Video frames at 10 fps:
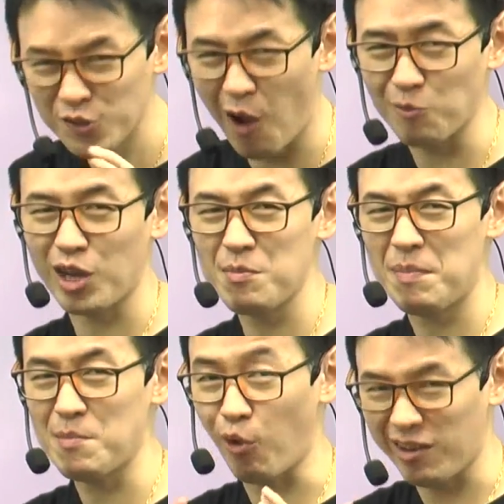สอบ ตัวนี้มันเป็
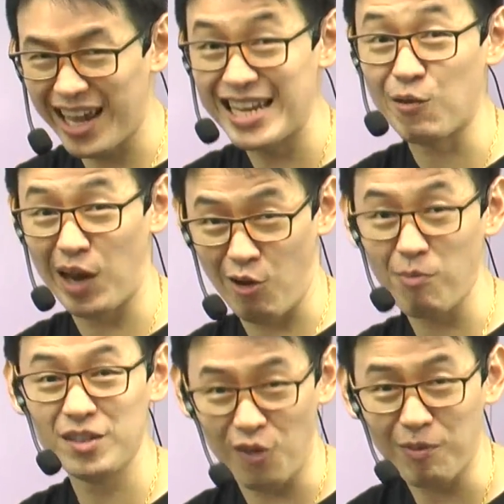นบทเรียนหนึ่งเวลาน้องไป
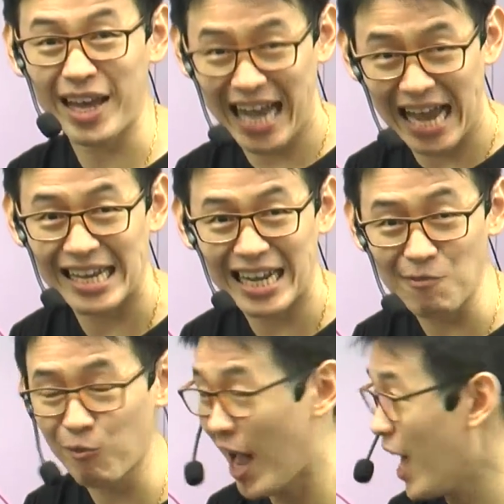สอบแข่งขันนะครับ
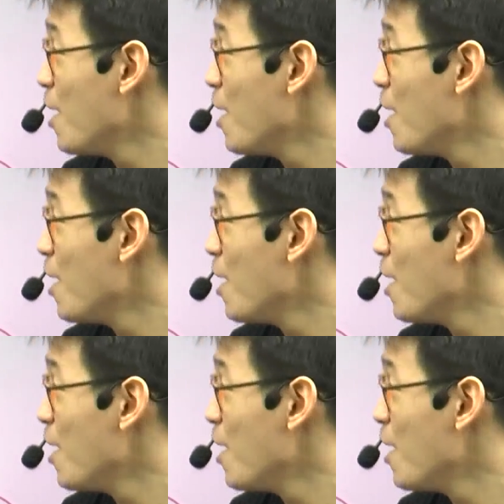ว่า